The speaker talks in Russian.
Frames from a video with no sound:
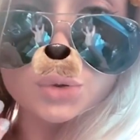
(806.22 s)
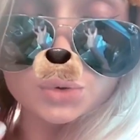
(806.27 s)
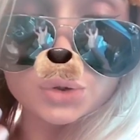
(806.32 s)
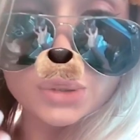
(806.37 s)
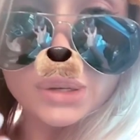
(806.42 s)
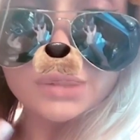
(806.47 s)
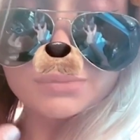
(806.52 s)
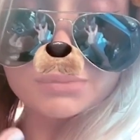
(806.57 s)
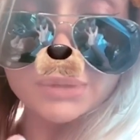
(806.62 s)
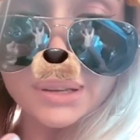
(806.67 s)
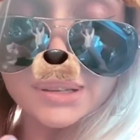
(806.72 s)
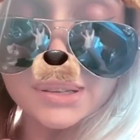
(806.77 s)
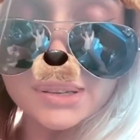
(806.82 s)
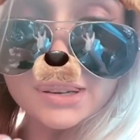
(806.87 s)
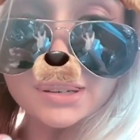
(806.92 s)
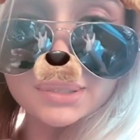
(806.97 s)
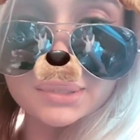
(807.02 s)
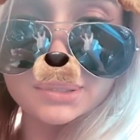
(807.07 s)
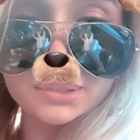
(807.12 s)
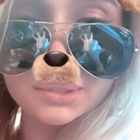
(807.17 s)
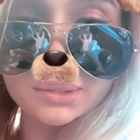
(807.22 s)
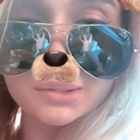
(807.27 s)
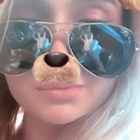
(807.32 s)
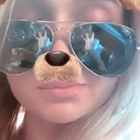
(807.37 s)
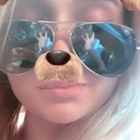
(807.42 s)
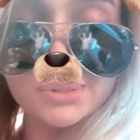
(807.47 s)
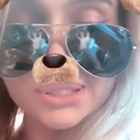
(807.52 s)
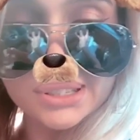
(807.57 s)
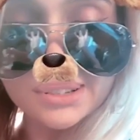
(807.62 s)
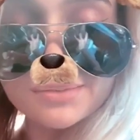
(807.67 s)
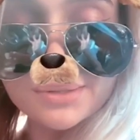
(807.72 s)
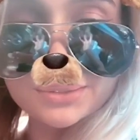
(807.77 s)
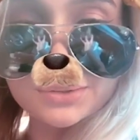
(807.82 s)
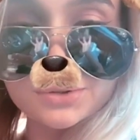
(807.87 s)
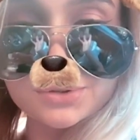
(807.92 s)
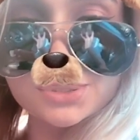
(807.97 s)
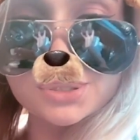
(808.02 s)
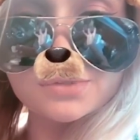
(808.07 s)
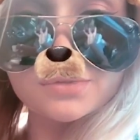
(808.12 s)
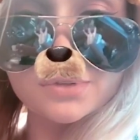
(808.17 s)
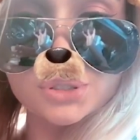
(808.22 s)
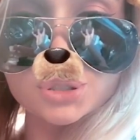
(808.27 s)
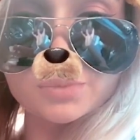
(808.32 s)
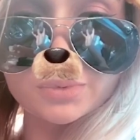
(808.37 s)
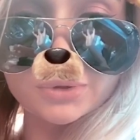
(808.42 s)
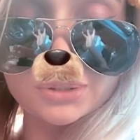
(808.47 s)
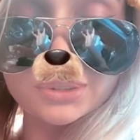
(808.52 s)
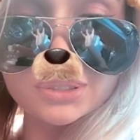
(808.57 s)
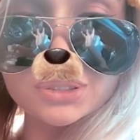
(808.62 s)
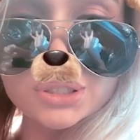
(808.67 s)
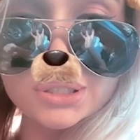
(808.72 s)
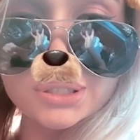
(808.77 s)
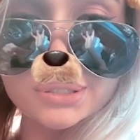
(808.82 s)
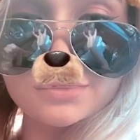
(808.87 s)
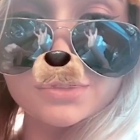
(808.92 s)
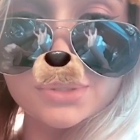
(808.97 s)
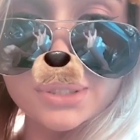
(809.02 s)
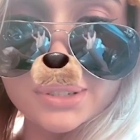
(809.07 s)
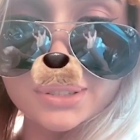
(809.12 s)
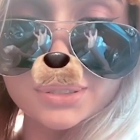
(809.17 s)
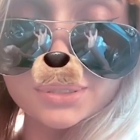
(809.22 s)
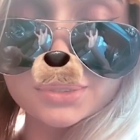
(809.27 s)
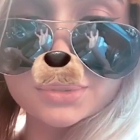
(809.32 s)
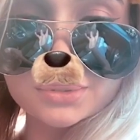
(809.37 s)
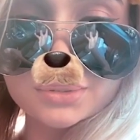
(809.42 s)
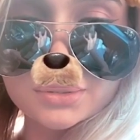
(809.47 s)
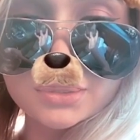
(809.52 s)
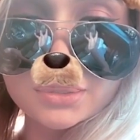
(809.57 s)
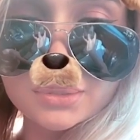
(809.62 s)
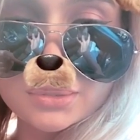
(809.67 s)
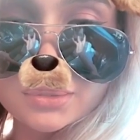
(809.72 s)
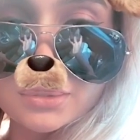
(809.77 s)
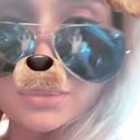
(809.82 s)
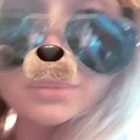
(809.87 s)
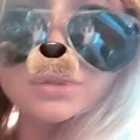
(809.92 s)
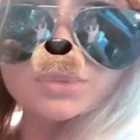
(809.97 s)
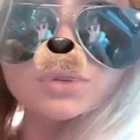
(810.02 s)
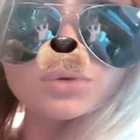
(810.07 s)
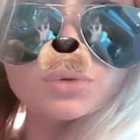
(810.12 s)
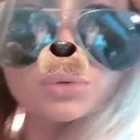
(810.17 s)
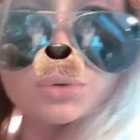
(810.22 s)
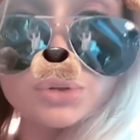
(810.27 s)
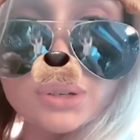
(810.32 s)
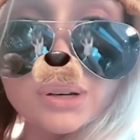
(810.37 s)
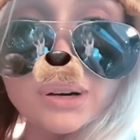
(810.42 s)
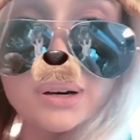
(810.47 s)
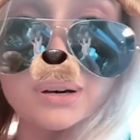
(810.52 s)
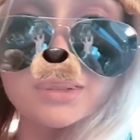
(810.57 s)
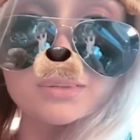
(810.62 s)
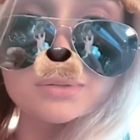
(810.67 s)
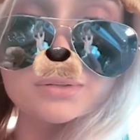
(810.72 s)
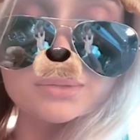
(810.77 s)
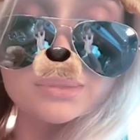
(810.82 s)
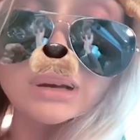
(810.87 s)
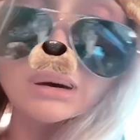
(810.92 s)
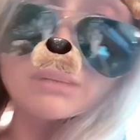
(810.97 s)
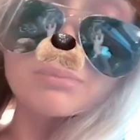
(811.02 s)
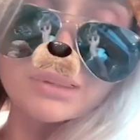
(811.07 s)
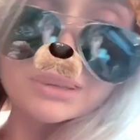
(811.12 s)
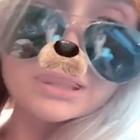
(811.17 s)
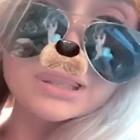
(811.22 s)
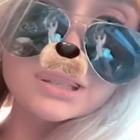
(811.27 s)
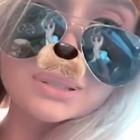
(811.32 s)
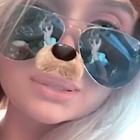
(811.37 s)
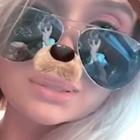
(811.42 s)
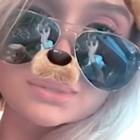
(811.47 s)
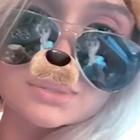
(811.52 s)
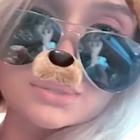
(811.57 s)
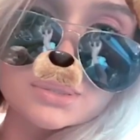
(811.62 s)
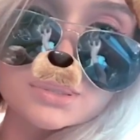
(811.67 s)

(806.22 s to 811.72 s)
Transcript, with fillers: мне ехать-то? Посоветуйте ваше предложение в директ. Куда нам поехать?